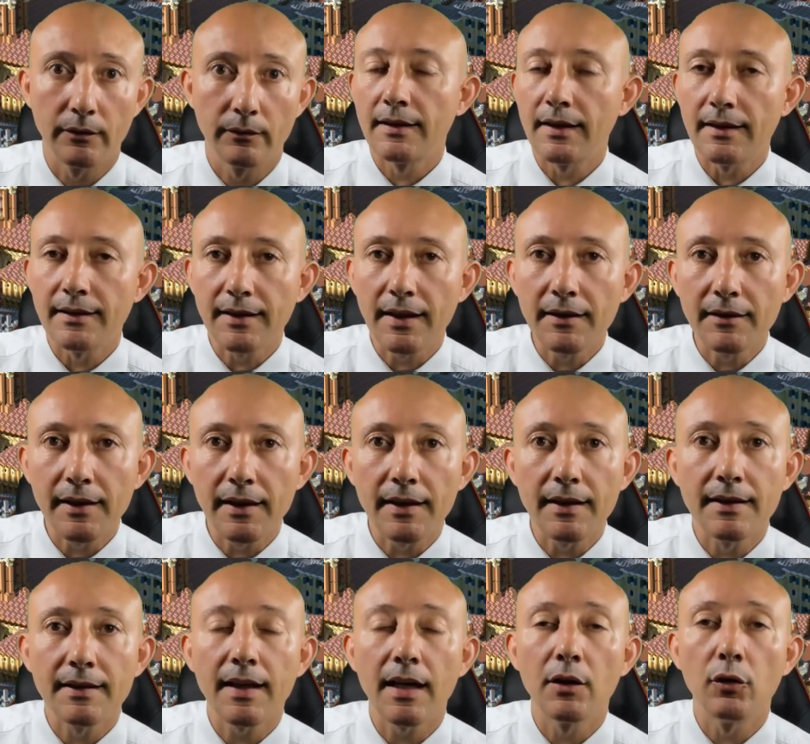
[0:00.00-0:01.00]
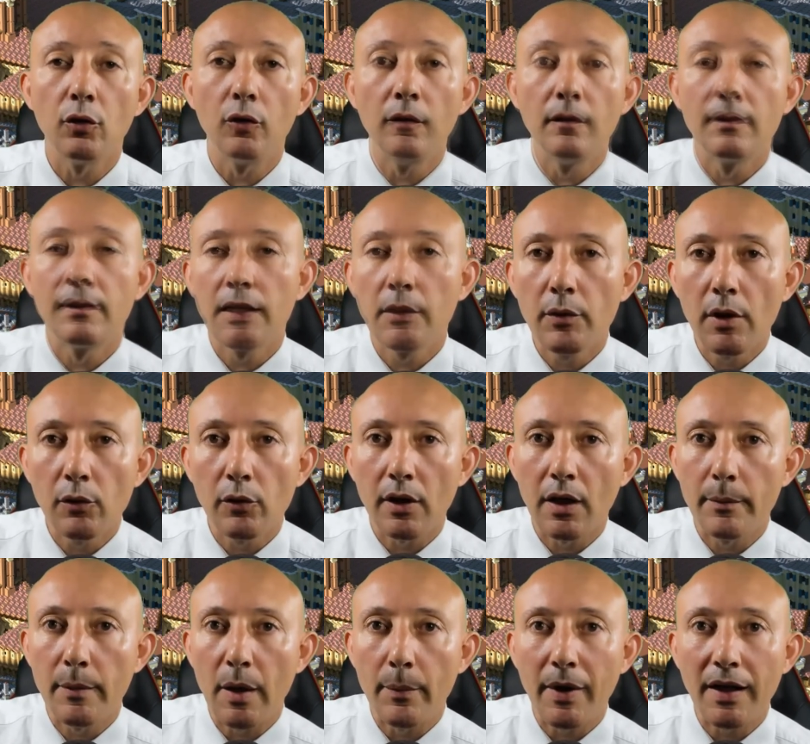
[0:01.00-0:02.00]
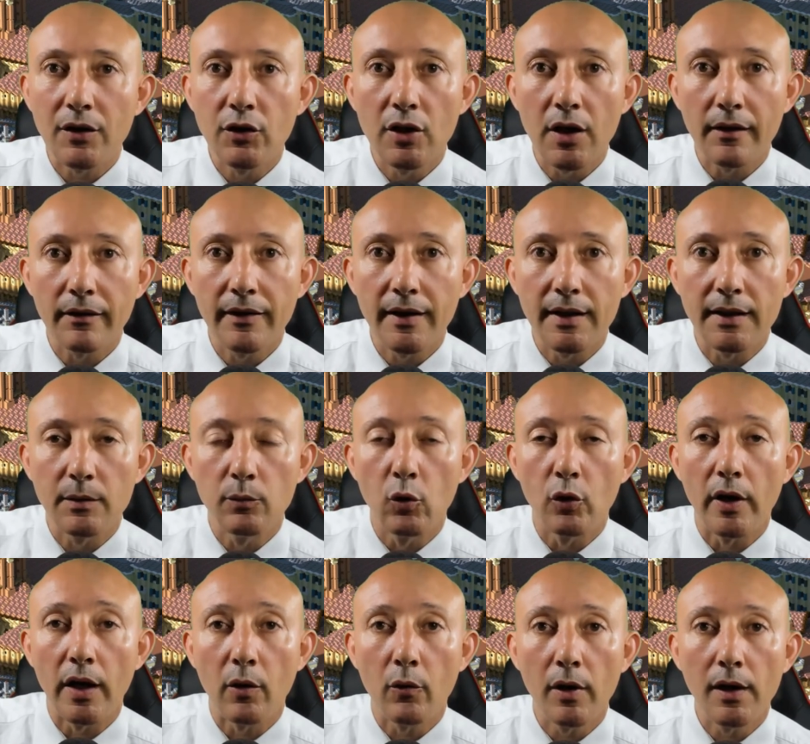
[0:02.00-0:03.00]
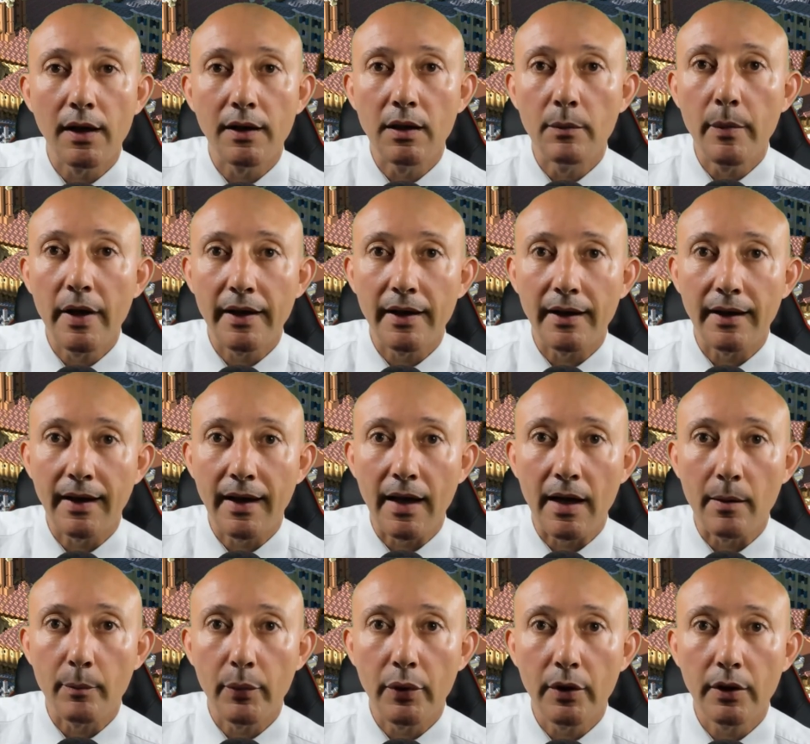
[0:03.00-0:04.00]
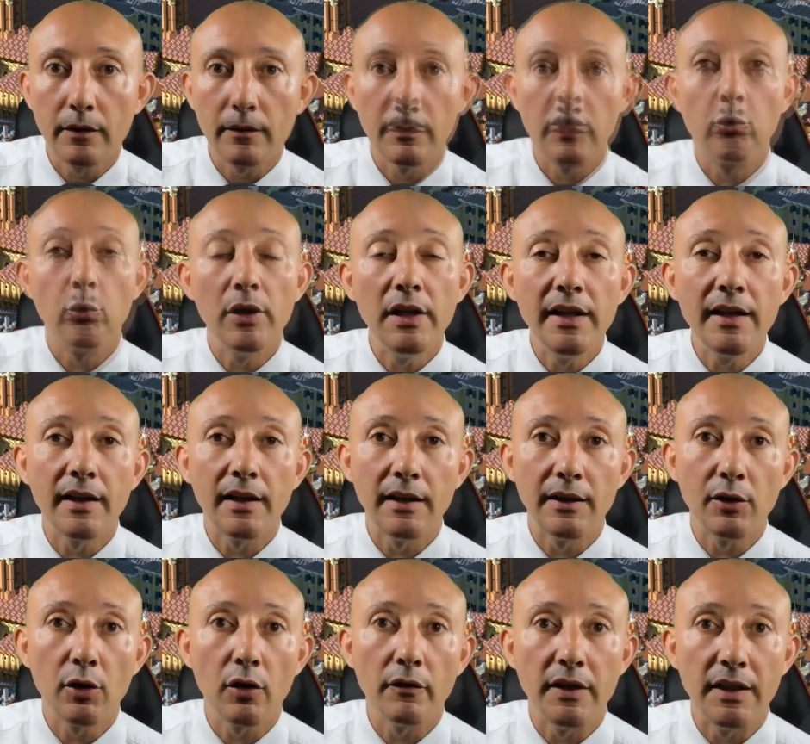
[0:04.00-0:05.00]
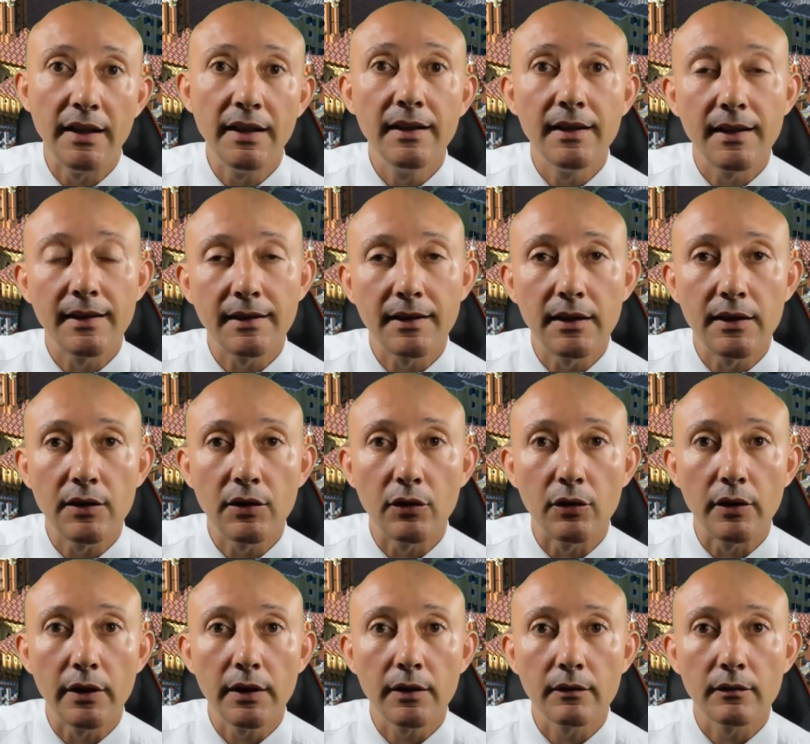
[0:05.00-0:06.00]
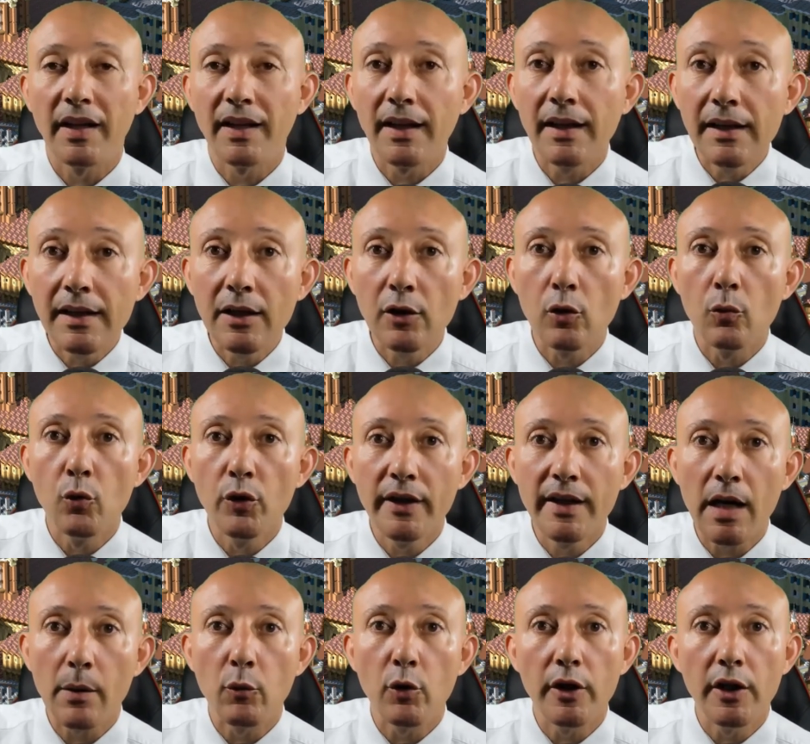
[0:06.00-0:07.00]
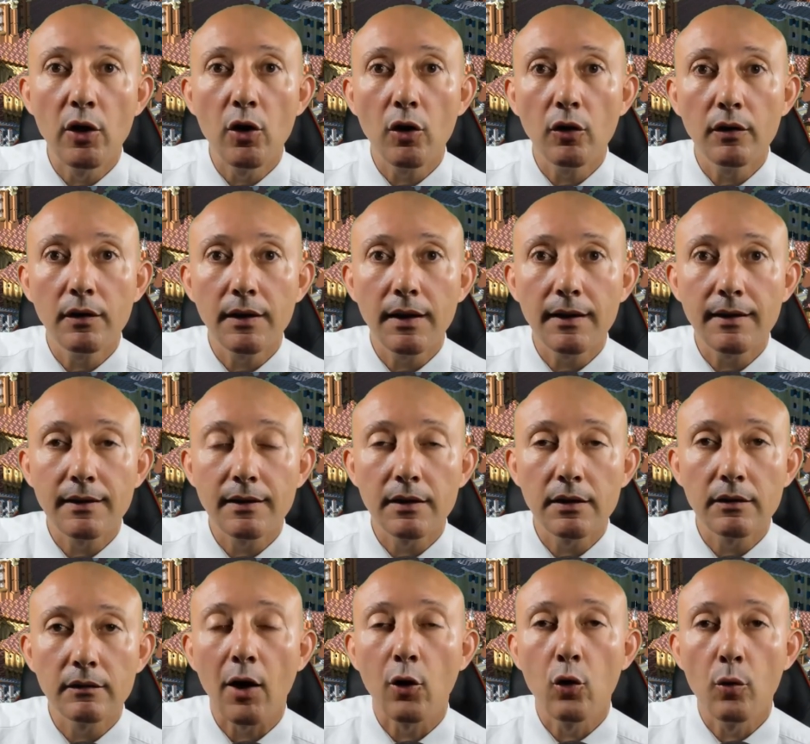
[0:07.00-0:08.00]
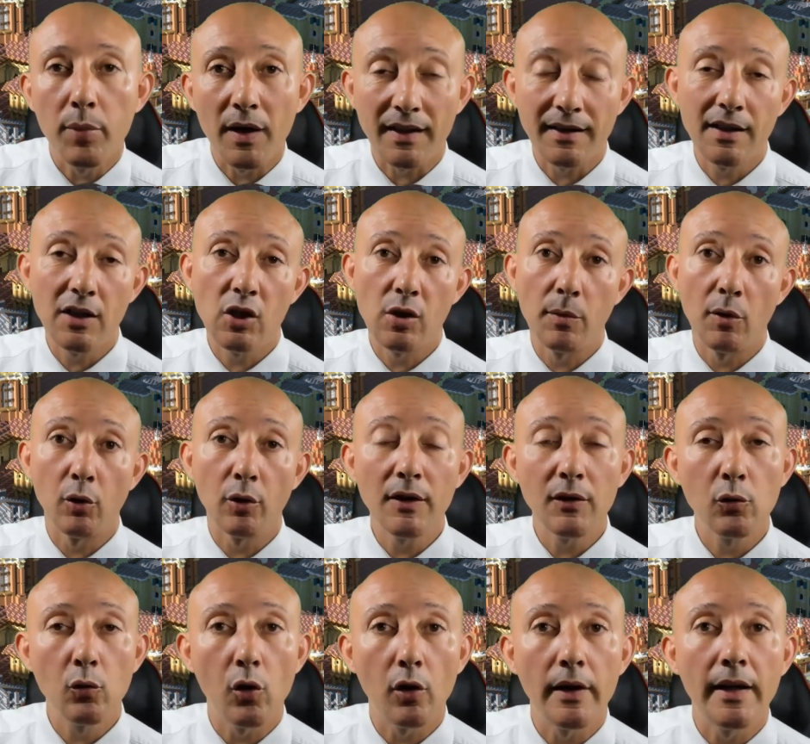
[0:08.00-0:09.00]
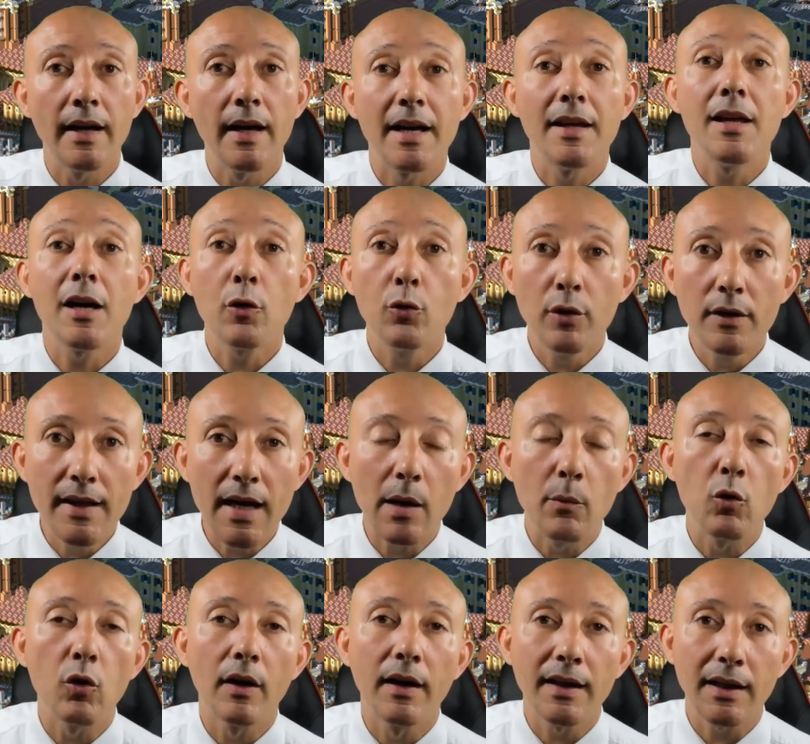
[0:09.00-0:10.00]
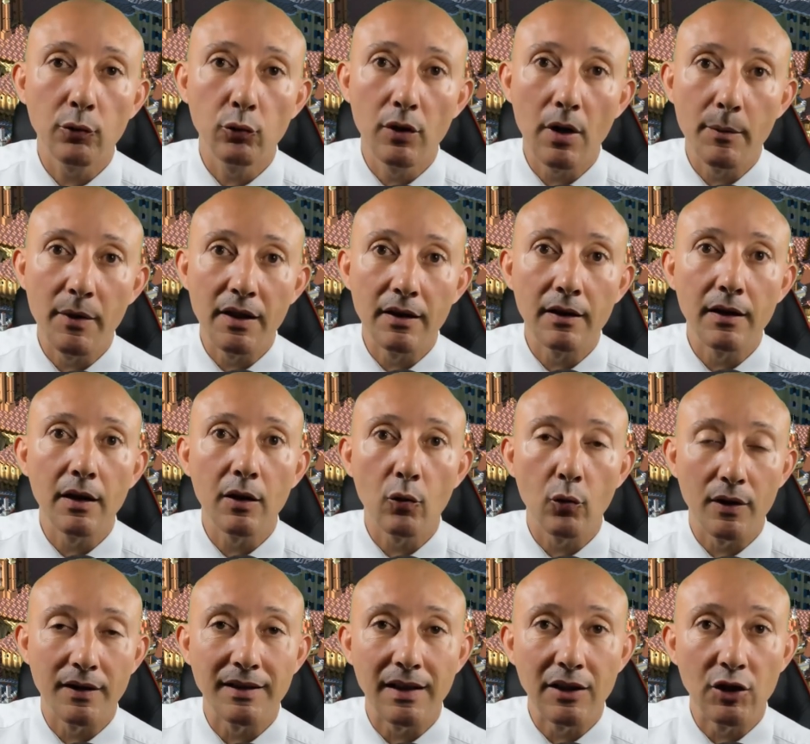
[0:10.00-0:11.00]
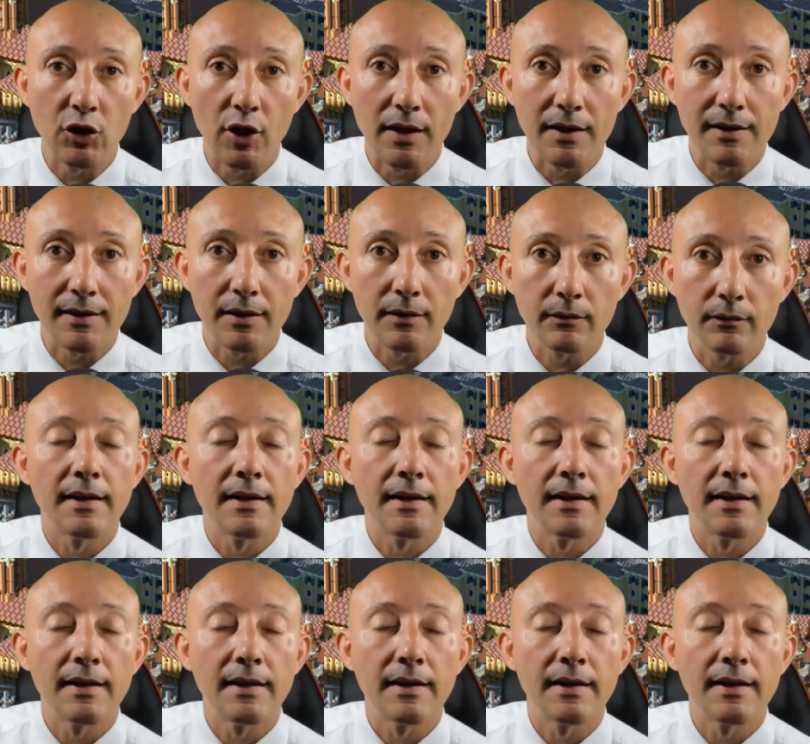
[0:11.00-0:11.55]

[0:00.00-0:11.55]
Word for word: Se sei interessato segui allora la mia pagina Facebook e quella di Maker Camp, i cui link li trovi in descrizione perché lì comunichiamo i contest a cui partecipano le scuole ed a cui diamo gratuitamente queste licenze.